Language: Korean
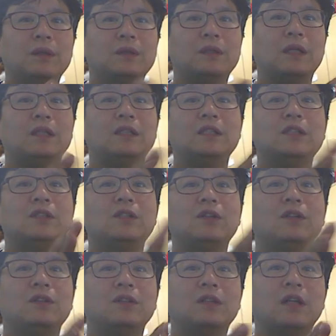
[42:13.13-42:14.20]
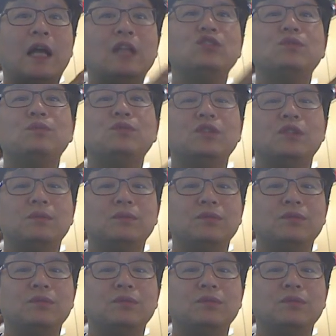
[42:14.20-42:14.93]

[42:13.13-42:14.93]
잘 진정 안 주무시는